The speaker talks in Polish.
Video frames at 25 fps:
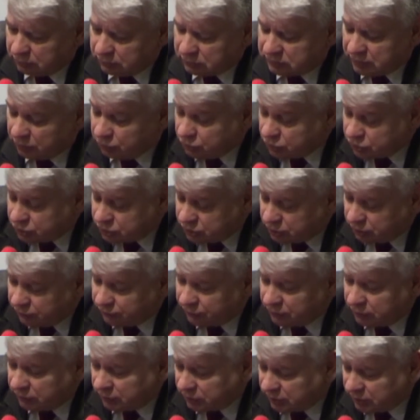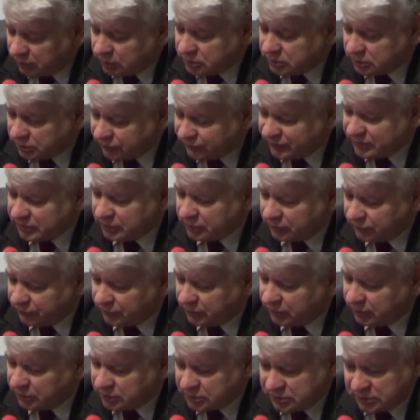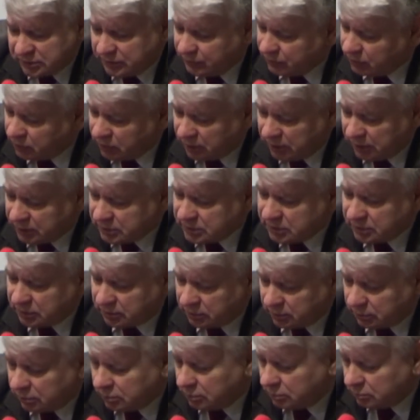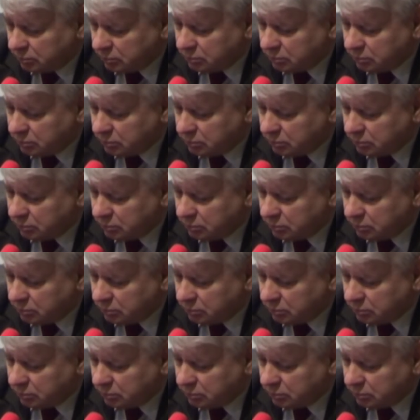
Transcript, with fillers: całościowych, to także kwestionowanie demokracji. No,